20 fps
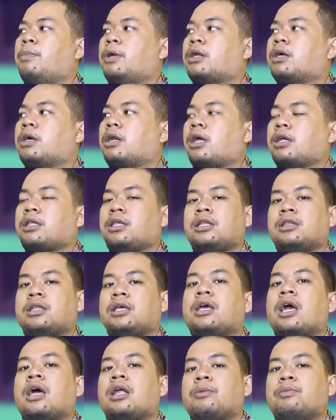bergeraknya
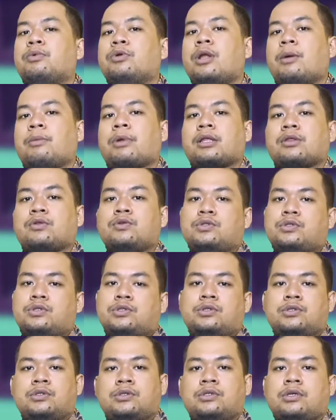
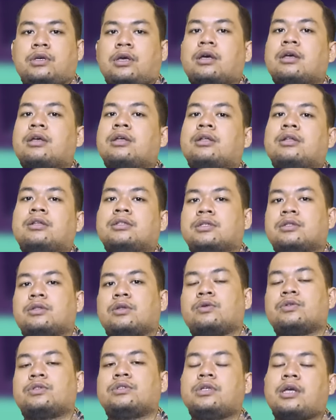3600 ya,
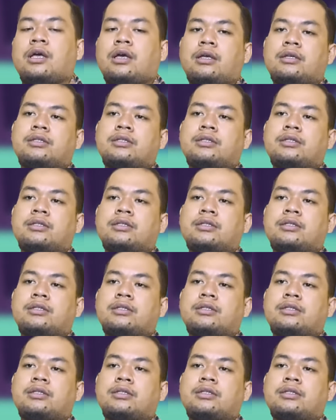seterusnya